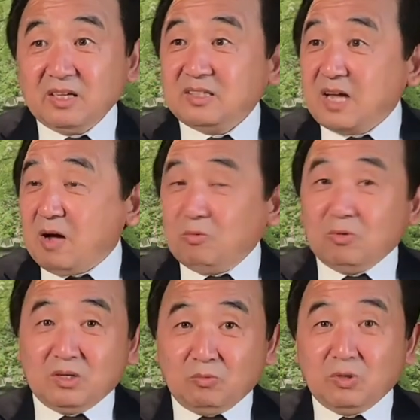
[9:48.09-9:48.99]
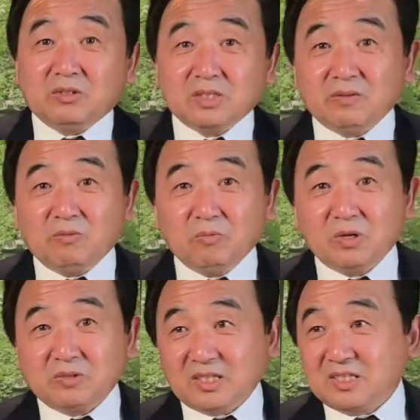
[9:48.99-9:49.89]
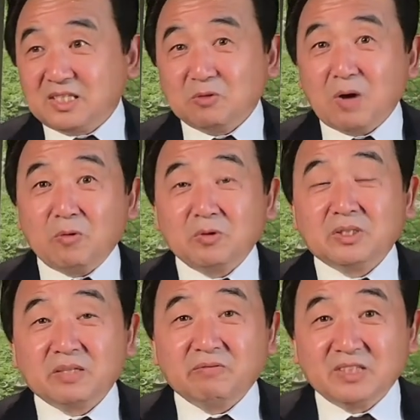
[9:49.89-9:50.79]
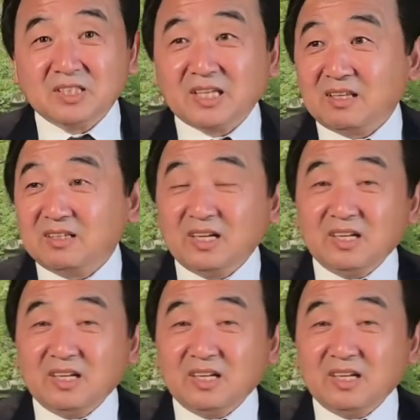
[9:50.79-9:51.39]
那我我有这个，我有这个计划，我有这个文件，